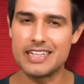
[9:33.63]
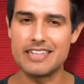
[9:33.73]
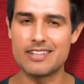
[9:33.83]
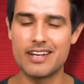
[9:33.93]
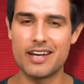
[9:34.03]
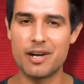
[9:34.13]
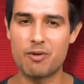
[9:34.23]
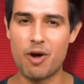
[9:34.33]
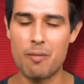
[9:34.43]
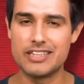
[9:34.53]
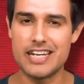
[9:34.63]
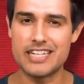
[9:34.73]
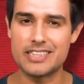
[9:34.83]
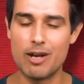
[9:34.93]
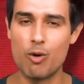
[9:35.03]
तरीके से लगे रहो हमें
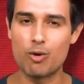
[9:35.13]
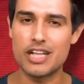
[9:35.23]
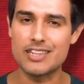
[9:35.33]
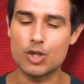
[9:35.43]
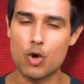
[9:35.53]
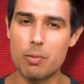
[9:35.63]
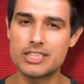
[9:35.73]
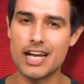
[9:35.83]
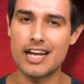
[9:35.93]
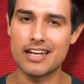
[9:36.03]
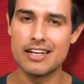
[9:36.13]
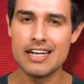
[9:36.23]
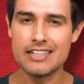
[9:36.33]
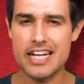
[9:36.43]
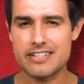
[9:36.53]
देश के लोकतंत्र को बचाना है
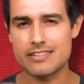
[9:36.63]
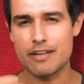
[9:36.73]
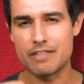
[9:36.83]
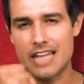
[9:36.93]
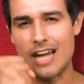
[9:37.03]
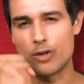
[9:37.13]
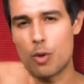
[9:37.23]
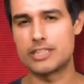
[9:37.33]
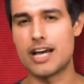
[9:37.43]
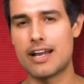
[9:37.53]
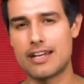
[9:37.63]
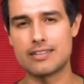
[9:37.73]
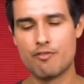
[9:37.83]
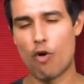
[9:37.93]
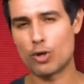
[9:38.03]
देश के संविधान को बचाना है
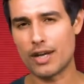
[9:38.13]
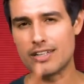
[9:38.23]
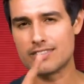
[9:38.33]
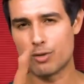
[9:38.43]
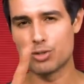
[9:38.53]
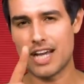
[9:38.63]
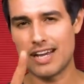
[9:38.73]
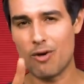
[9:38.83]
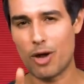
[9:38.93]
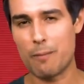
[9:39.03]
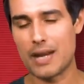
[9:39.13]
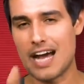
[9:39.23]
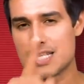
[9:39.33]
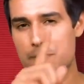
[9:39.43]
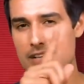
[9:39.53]
वोट करने जरूर जाना और अपने
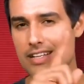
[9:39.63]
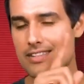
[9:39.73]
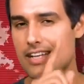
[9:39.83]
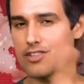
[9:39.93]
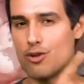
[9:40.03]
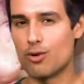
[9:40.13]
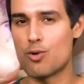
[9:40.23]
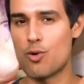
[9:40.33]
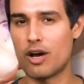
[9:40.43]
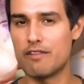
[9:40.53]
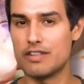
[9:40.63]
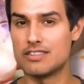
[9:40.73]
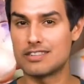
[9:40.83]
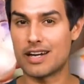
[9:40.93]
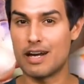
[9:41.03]
आसपास के दस लोगों को
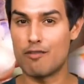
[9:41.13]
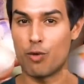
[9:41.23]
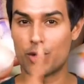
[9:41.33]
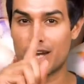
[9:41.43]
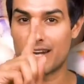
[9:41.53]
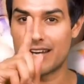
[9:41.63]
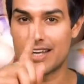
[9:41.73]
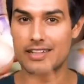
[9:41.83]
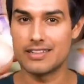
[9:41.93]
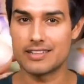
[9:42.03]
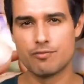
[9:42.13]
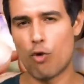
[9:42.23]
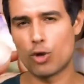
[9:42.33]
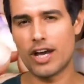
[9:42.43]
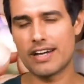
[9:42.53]
कन्विंस करना वोट करने के लिए
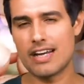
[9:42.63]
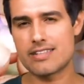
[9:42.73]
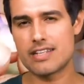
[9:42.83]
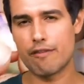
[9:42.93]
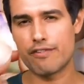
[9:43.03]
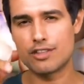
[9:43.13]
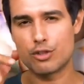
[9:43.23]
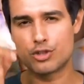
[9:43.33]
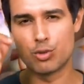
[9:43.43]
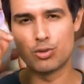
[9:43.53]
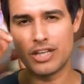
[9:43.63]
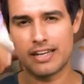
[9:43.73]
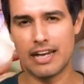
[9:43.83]
वोट करना इस नफरत और झूठ के